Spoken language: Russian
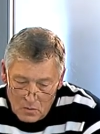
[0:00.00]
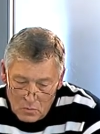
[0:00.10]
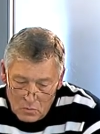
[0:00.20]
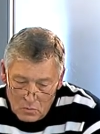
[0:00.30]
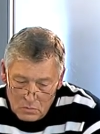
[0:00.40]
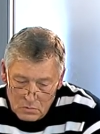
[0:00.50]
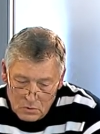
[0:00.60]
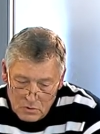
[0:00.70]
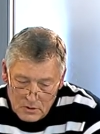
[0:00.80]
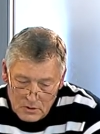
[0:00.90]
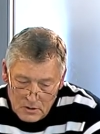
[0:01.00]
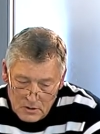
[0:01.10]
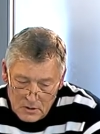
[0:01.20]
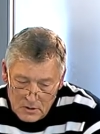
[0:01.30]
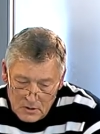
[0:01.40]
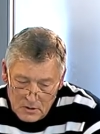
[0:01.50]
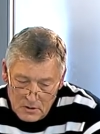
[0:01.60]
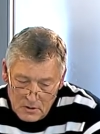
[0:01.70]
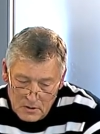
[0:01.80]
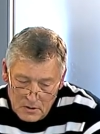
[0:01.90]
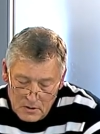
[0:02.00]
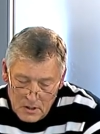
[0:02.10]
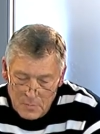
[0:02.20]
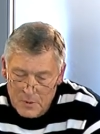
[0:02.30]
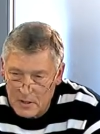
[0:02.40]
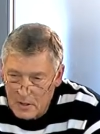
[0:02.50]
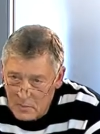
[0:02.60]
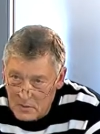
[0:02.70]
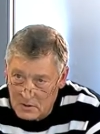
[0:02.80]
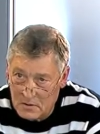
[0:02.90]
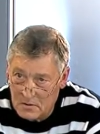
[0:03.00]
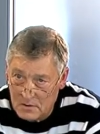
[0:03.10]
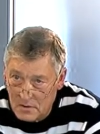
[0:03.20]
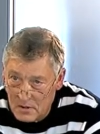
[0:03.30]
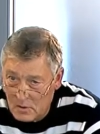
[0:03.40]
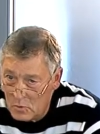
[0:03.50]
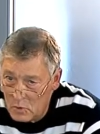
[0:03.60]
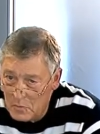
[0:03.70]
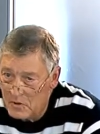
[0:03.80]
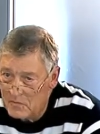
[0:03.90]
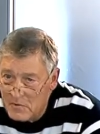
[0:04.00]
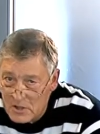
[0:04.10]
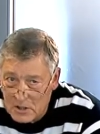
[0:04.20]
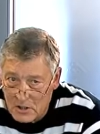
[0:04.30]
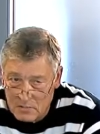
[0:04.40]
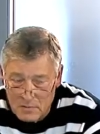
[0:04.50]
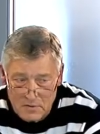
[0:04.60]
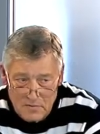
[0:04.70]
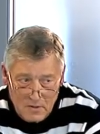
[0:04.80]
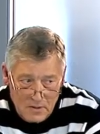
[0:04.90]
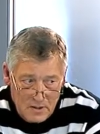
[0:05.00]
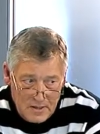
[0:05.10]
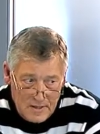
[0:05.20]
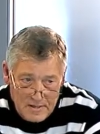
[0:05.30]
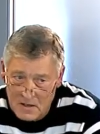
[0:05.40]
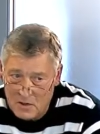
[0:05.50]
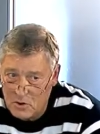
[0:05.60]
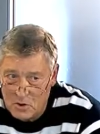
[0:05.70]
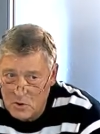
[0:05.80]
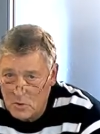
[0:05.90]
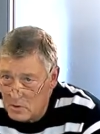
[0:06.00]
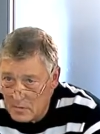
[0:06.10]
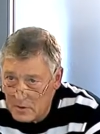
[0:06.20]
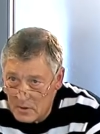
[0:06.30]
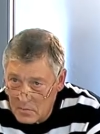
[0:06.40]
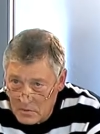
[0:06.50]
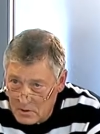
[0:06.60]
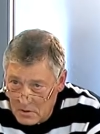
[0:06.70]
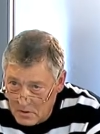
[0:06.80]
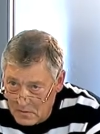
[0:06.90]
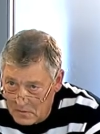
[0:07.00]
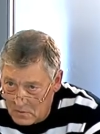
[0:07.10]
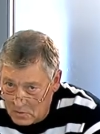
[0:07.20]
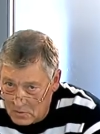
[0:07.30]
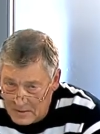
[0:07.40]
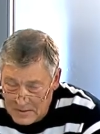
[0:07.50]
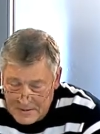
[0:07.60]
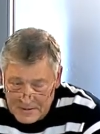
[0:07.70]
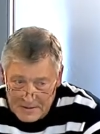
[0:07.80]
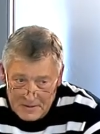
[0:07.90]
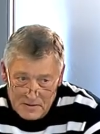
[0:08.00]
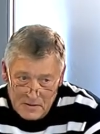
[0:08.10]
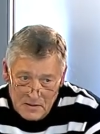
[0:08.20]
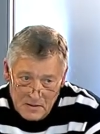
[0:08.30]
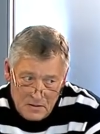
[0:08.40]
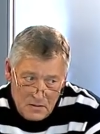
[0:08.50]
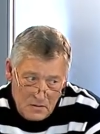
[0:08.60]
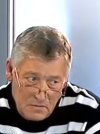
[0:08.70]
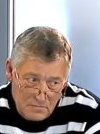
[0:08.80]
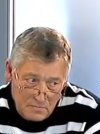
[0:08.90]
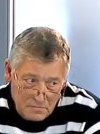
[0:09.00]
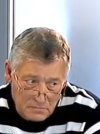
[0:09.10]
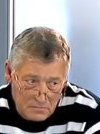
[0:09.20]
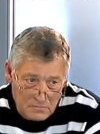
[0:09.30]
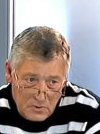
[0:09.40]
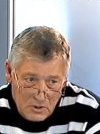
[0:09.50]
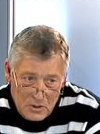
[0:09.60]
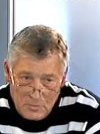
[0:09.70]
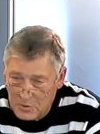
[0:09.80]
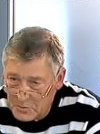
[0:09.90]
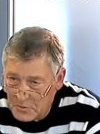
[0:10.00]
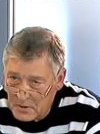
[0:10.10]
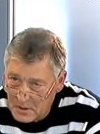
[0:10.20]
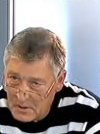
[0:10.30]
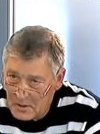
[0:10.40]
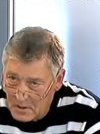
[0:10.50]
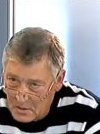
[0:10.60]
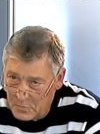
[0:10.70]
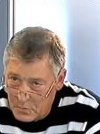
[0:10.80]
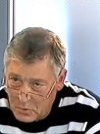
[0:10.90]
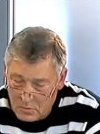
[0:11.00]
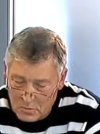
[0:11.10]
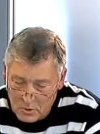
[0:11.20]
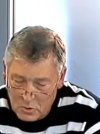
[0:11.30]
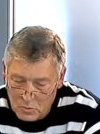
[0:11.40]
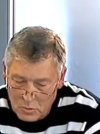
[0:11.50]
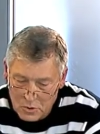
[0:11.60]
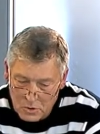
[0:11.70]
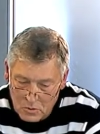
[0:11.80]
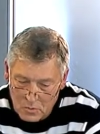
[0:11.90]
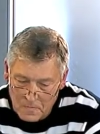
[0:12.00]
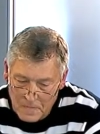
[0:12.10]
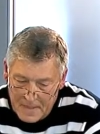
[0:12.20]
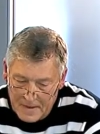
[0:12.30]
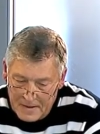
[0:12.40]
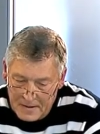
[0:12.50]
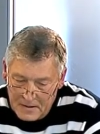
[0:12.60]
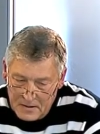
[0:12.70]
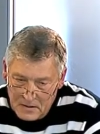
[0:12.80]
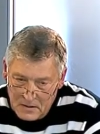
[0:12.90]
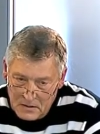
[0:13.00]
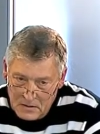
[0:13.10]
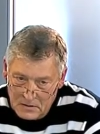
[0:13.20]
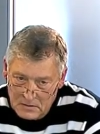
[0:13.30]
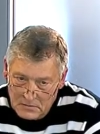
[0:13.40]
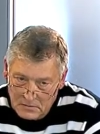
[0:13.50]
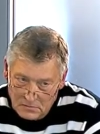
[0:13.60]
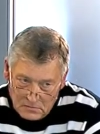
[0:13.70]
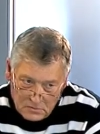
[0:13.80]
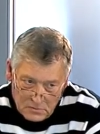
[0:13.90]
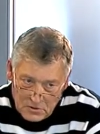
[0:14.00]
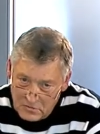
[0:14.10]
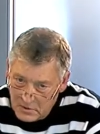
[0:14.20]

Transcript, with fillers: Ну, что касается необходимости сантехнику иметь высшее образование, я, конечно, такой необходимости не вижу. Угу. Да и если посмотреть так, по большому счету, Э, у нас в